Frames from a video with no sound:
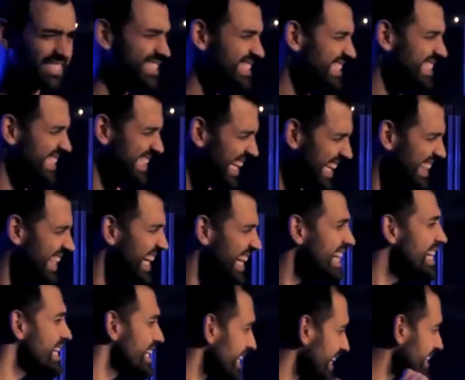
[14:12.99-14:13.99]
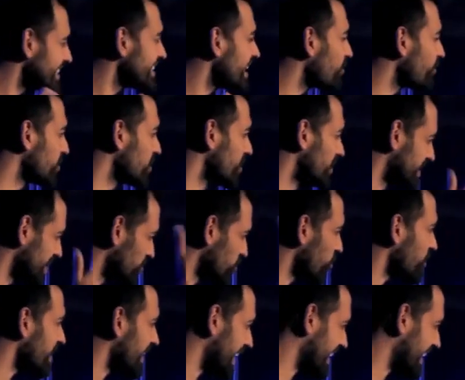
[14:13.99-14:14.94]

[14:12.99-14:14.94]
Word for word: dice, neta, ¿quieres que cuando el Señor